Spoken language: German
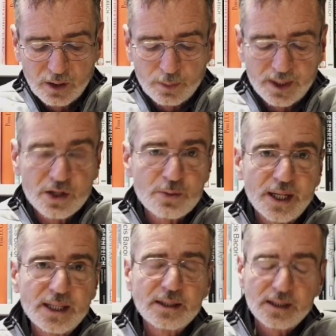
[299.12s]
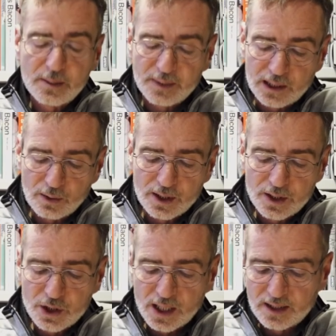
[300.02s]
um die entsprechenden
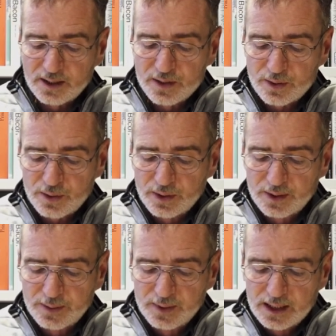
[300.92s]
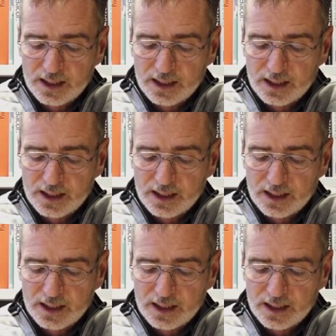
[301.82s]
Ermittlungen starten zu können.